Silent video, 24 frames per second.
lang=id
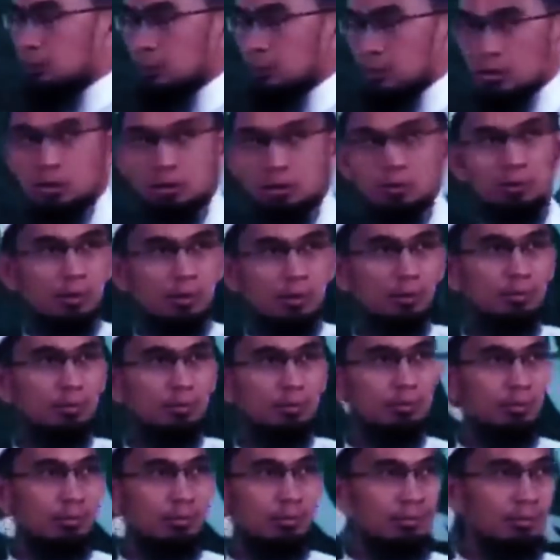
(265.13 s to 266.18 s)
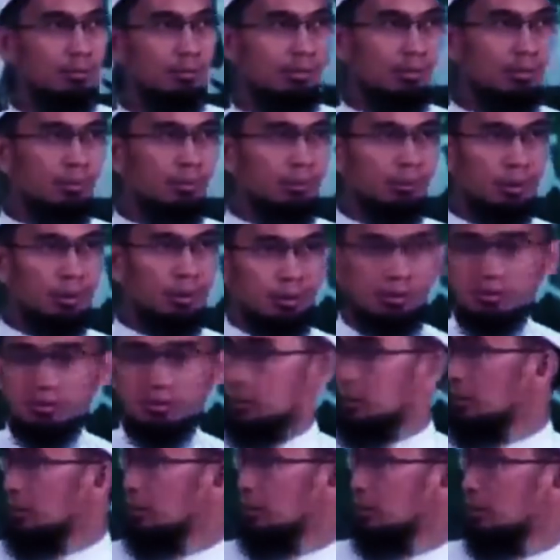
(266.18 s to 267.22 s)
Masya Allah. Perhatikan
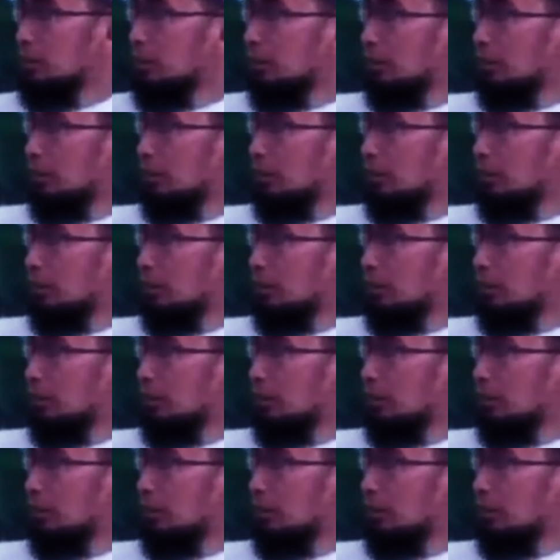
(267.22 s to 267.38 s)
sini.